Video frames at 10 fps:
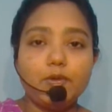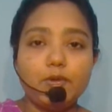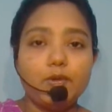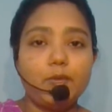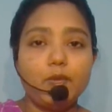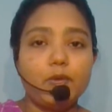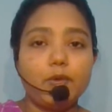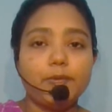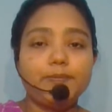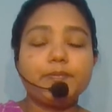গুরুত্বপূর্ণ
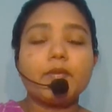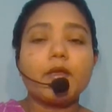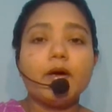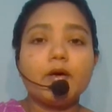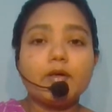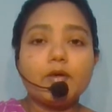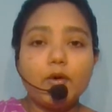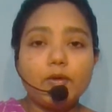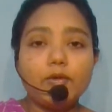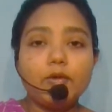
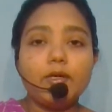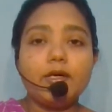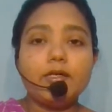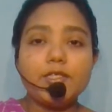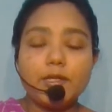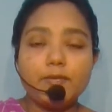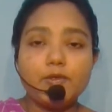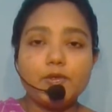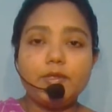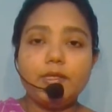খন্দকার
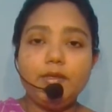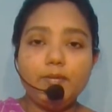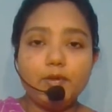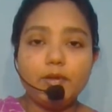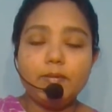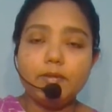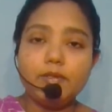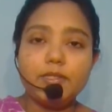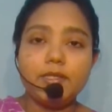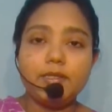শামসুদ্দিন মোহাম্মদ
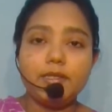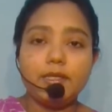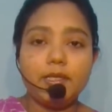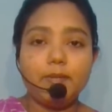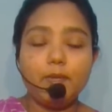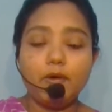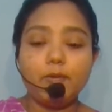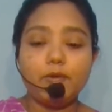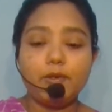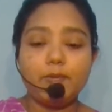সিদ্দিকী
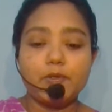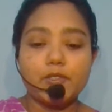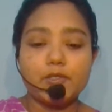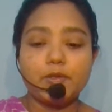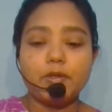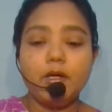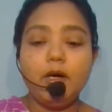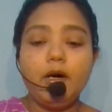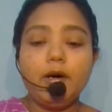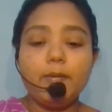পরবর্তী প্রশ্ন
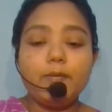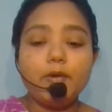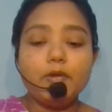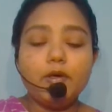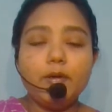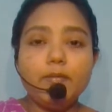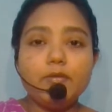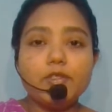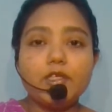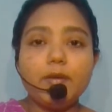প্রথম
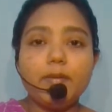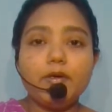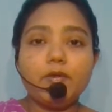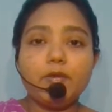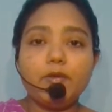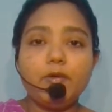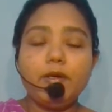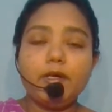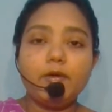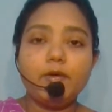মুসলমান গদ্য
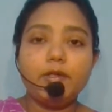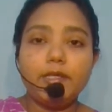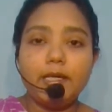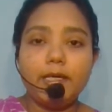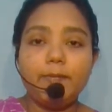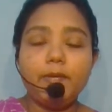লেখক কে